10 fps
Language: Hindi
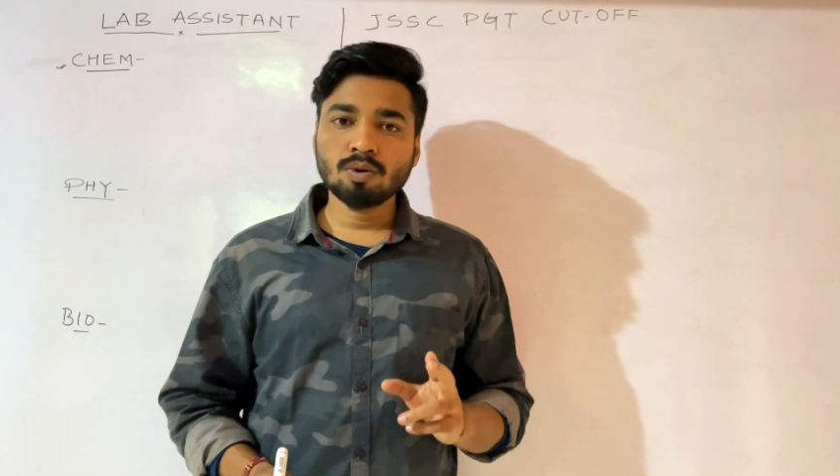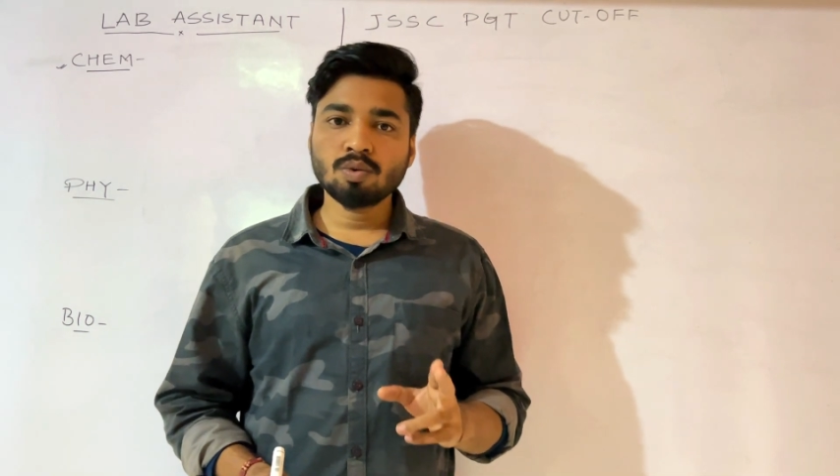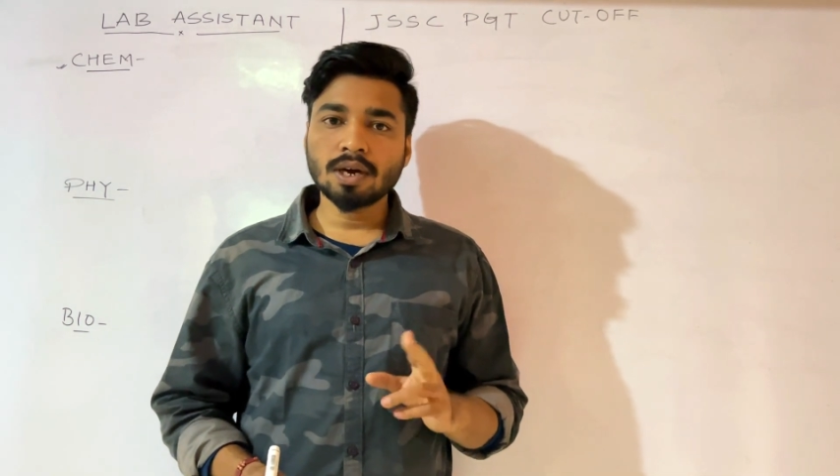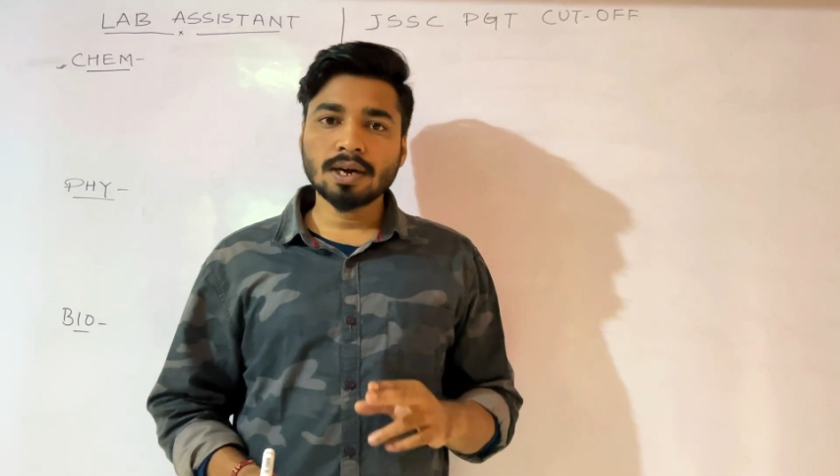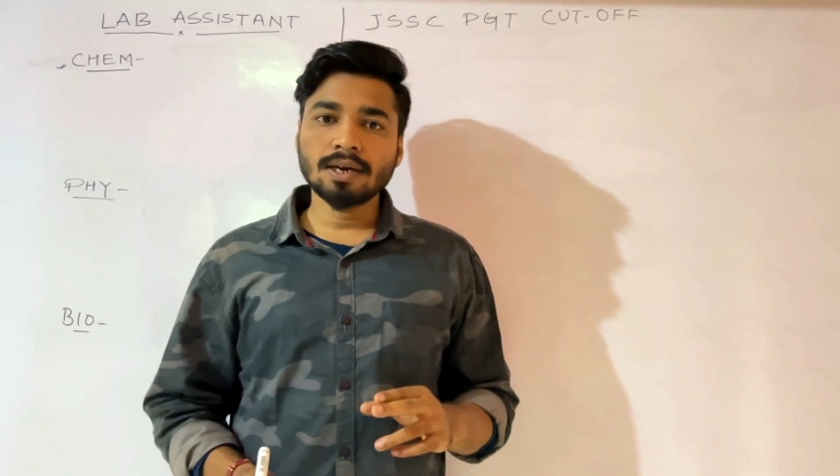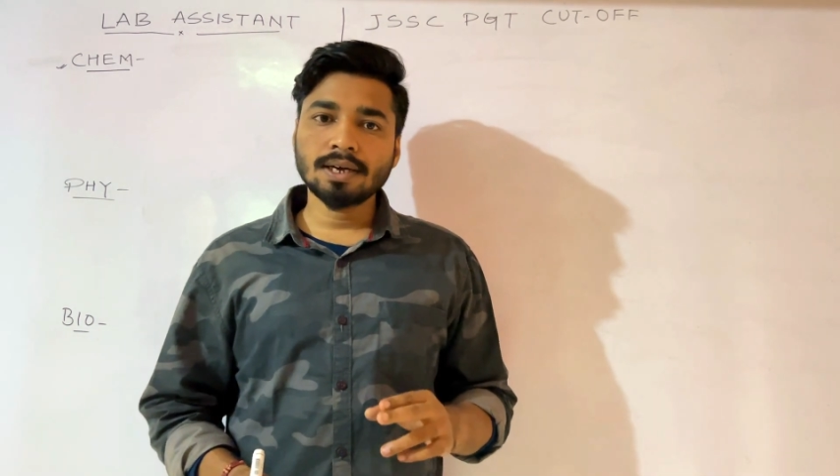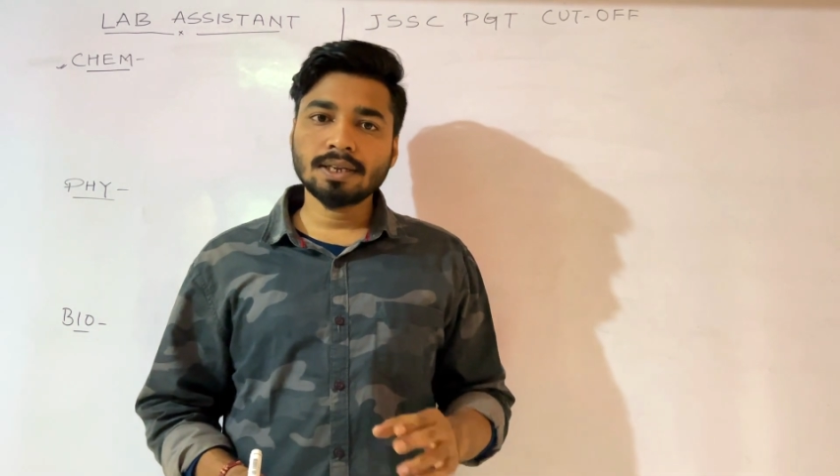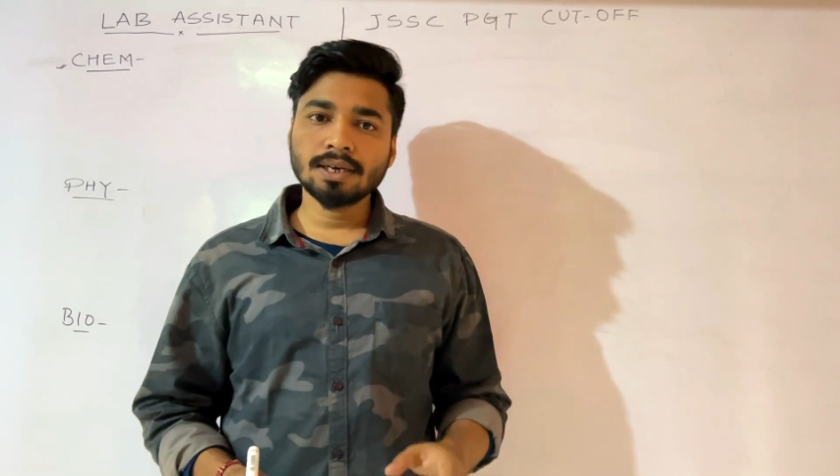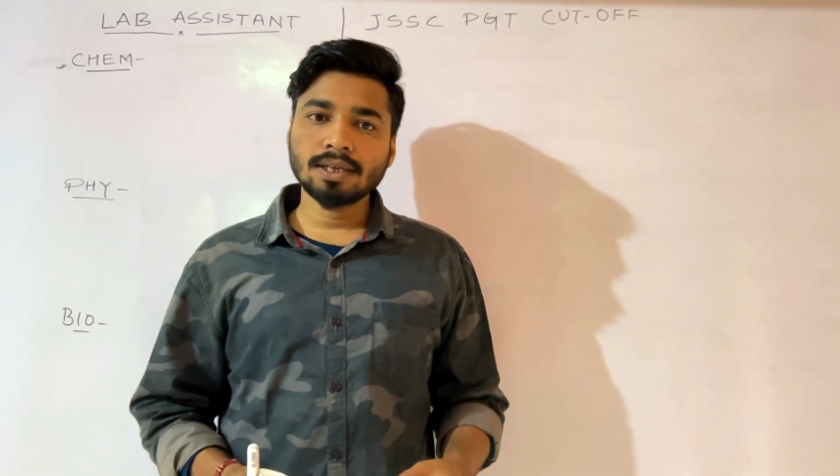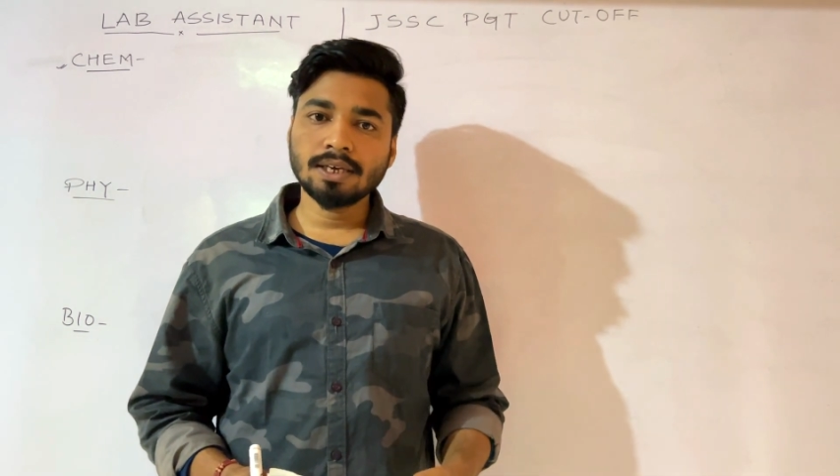उनका कहना
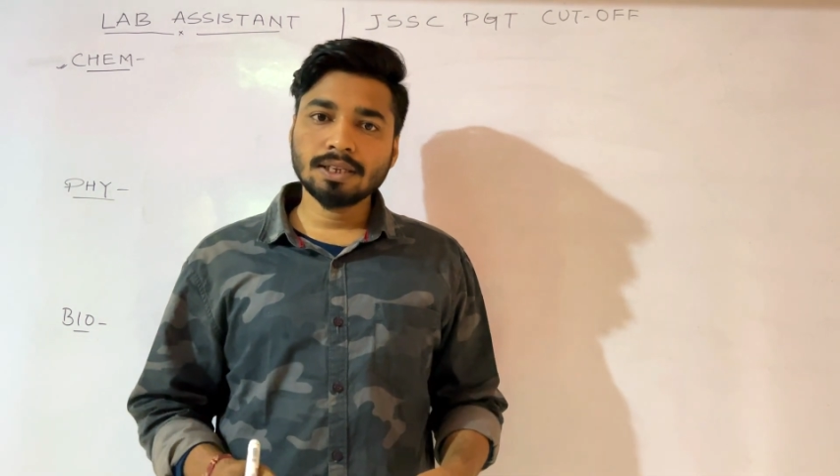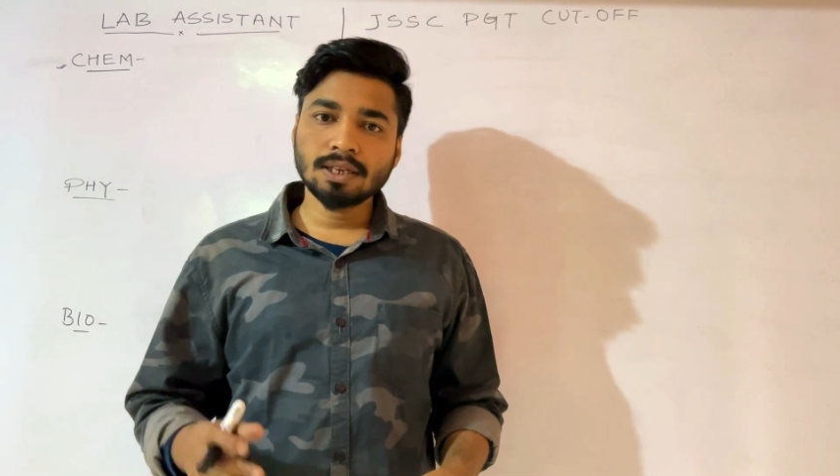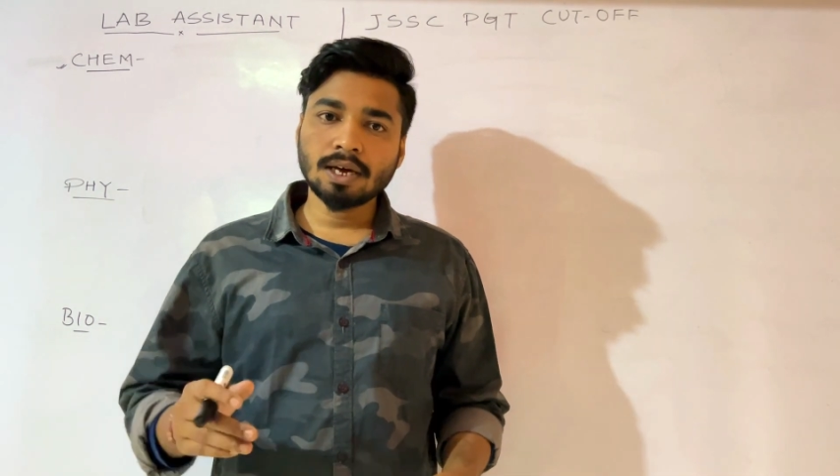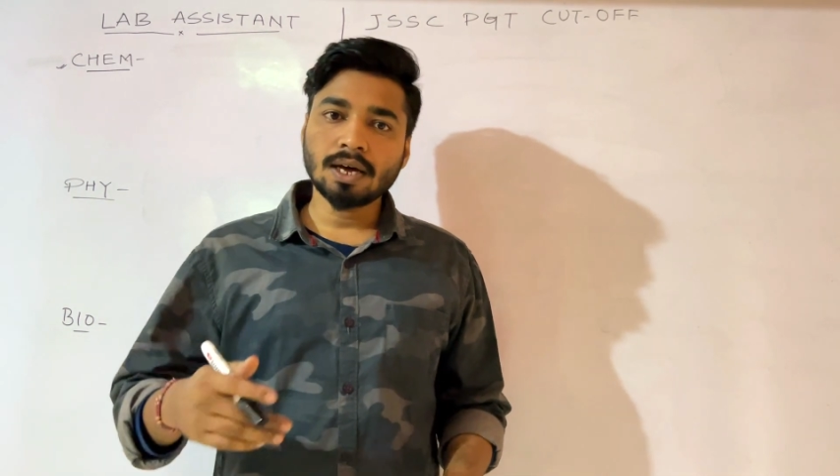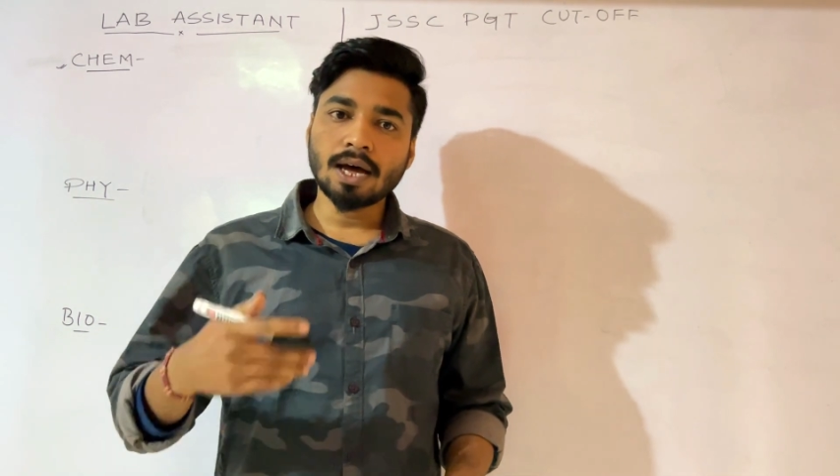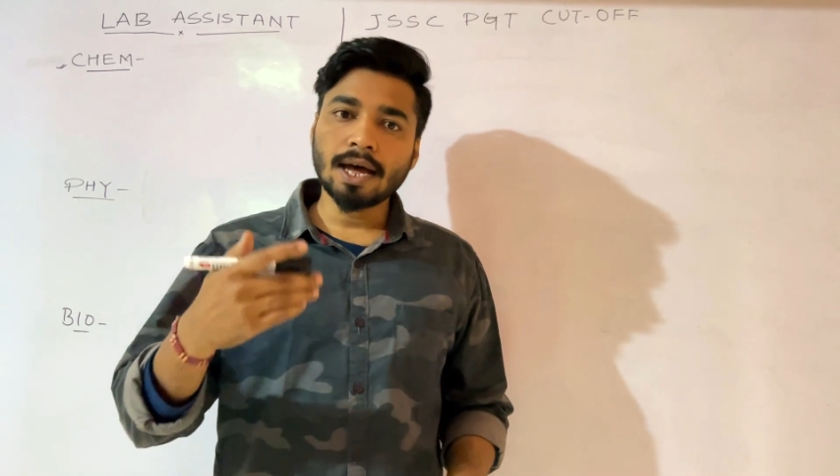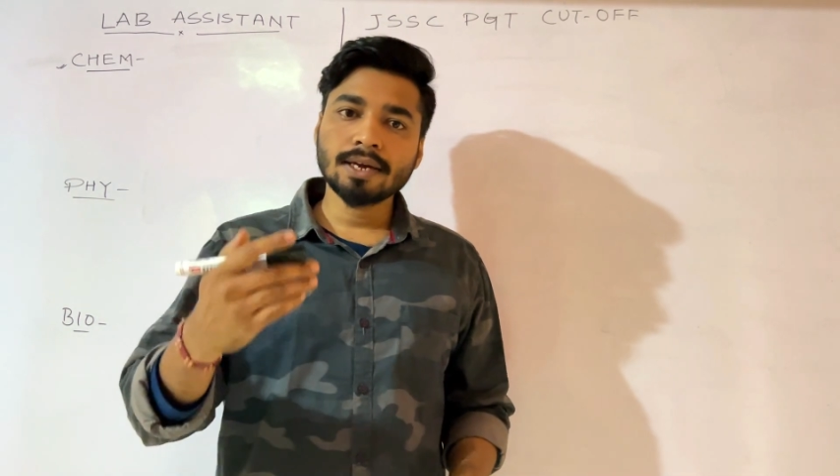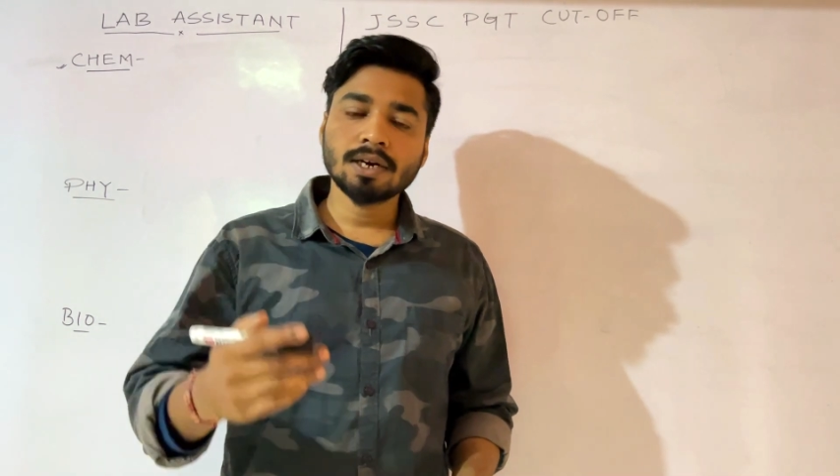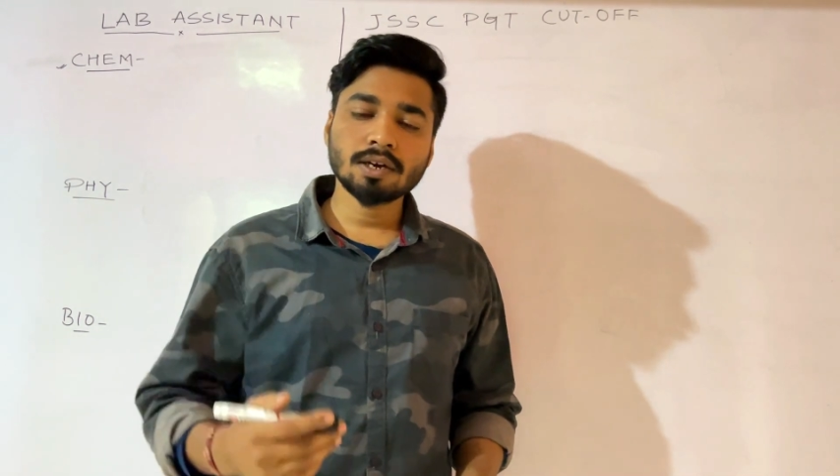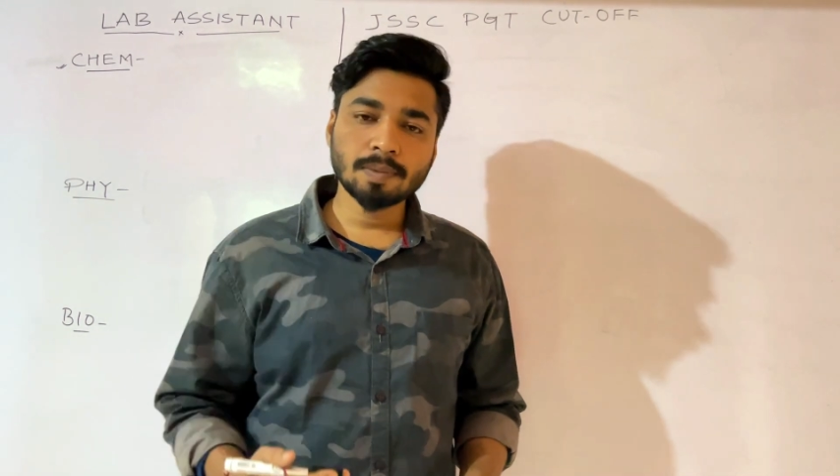था कि इतना हाई
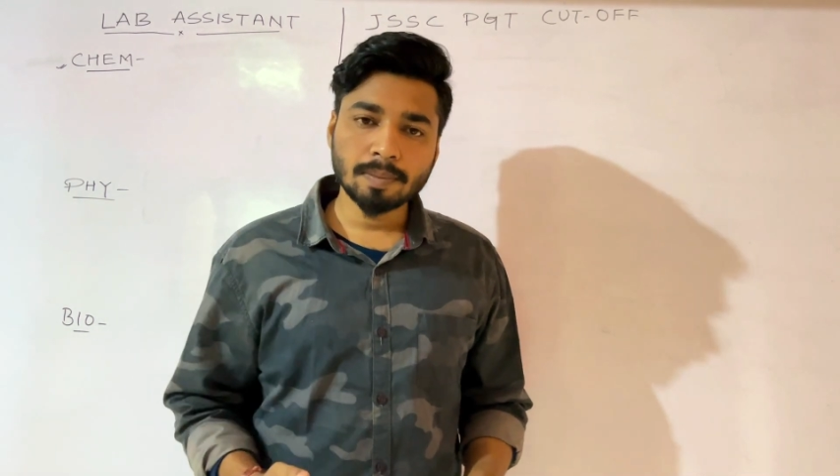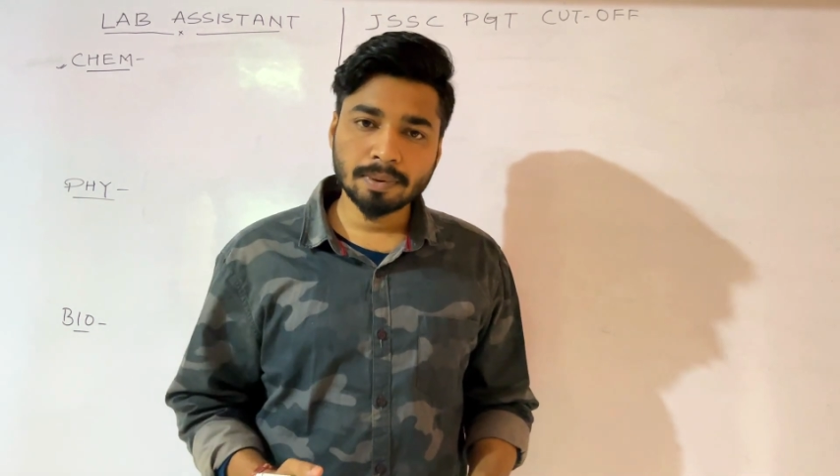कटअप आप